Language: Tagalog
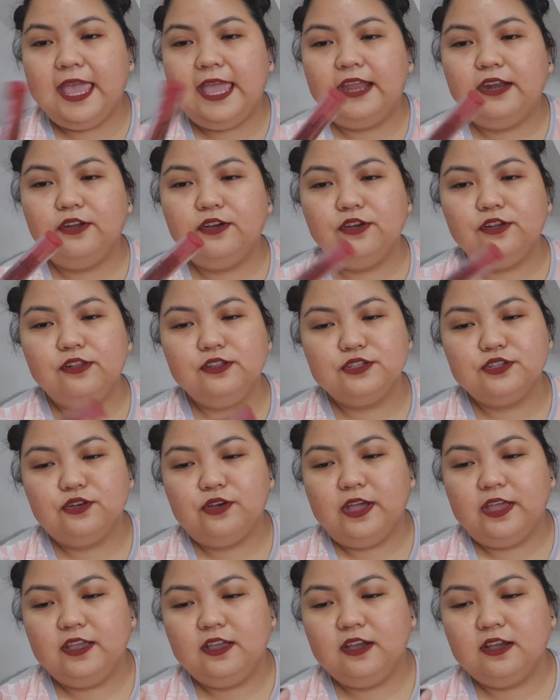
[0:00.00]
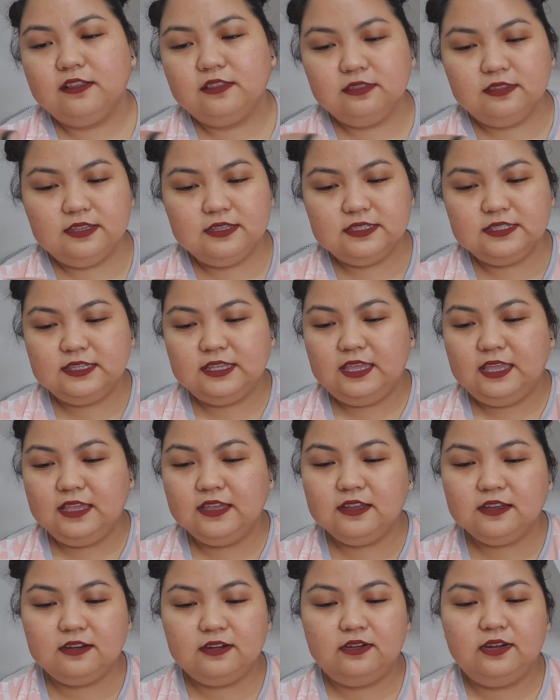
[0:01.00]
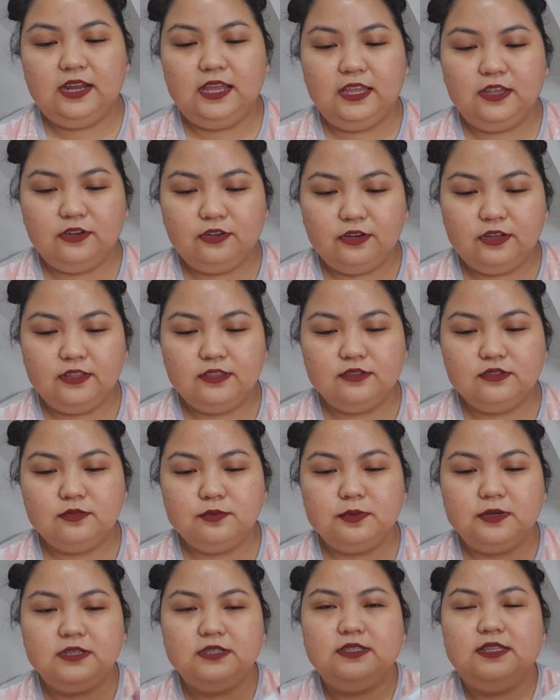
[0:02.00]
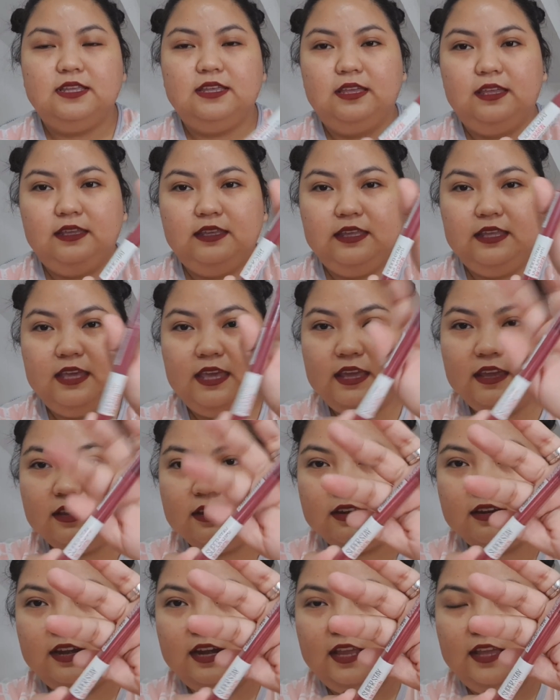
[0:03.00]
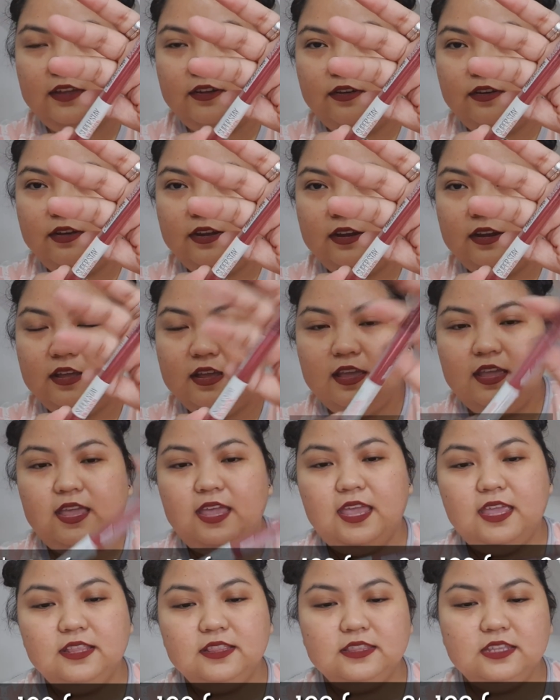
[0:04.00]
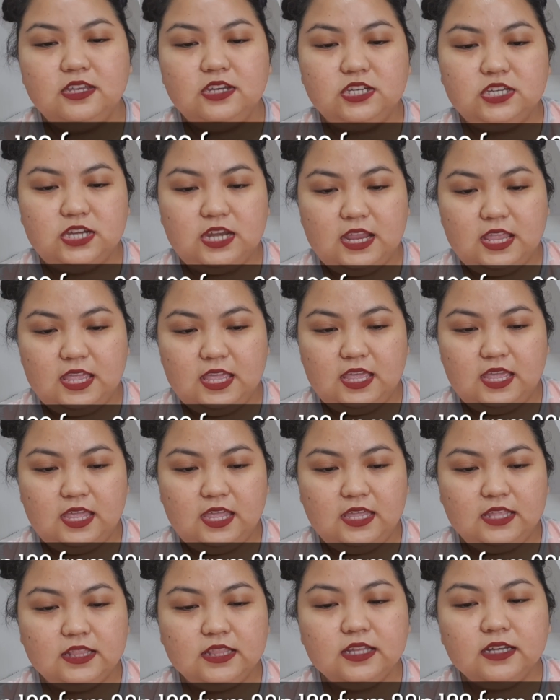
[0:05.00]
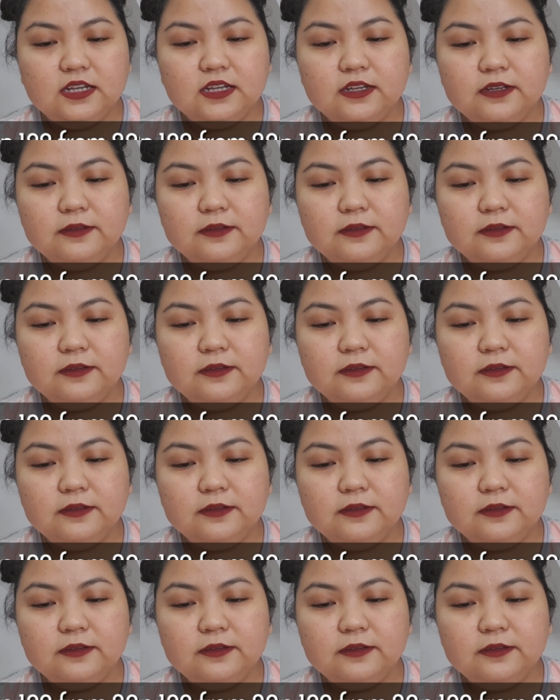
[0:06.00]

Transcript: And also, I got this ink crayon, super sting ink crayon in the shade